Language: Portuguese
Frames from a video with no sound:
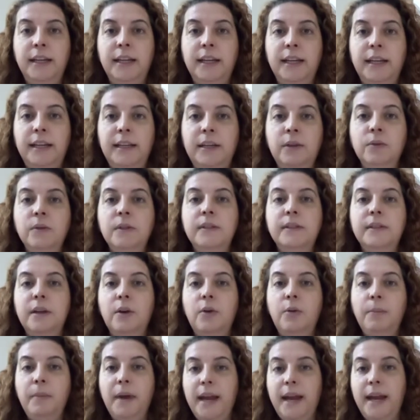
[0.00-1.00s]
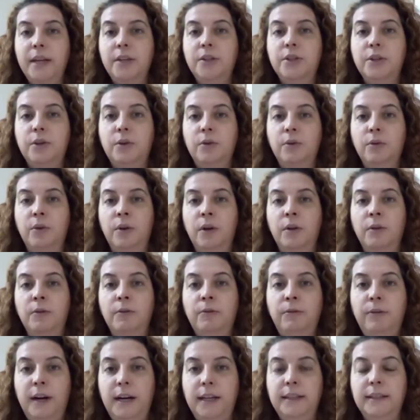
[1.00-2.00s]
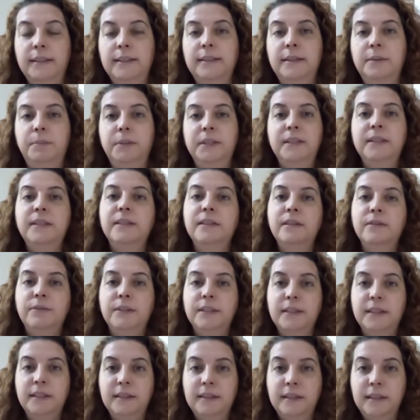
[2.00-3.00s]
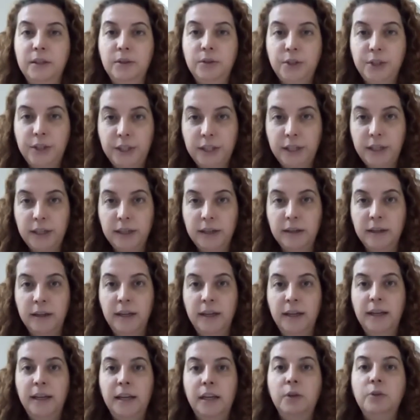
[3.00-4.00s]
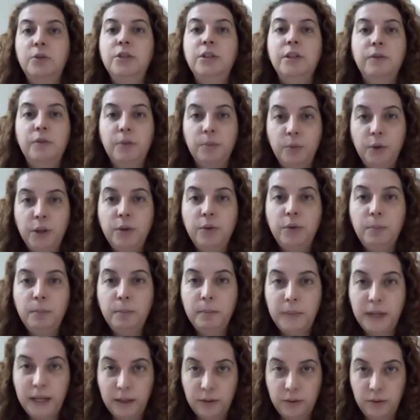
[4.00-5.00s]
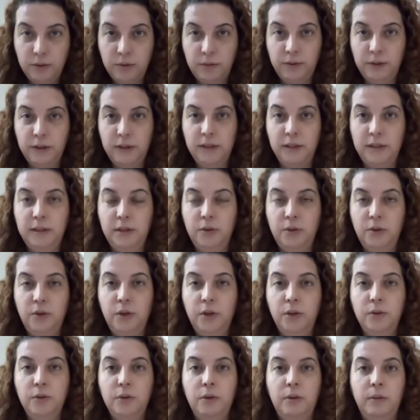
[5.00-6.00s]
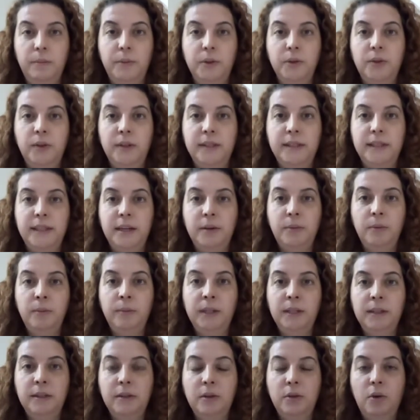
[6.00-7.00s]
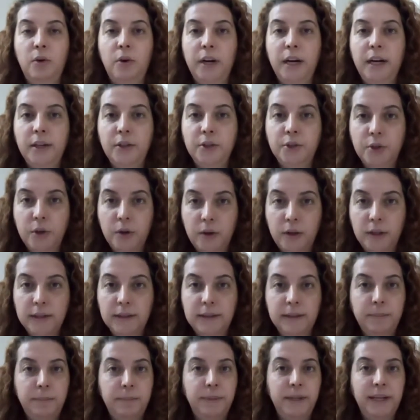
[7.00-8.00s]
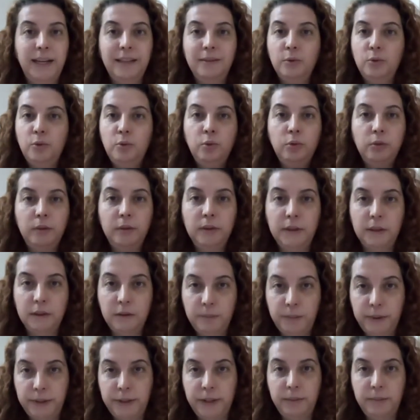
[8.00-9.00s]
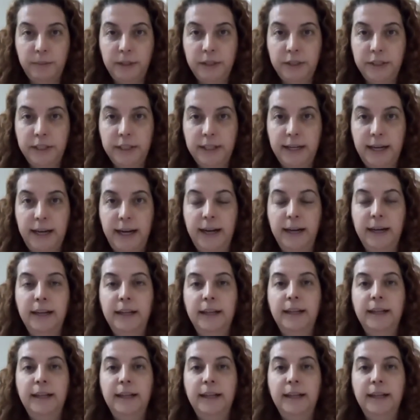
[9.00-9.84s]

em que o seu médico fala que você precisa fazer a cirurgia. Eu tive muito medo de fazer a cirurgia, eu sou uma pessoa extremamente corajosa para tudo que vocês podem imaginar.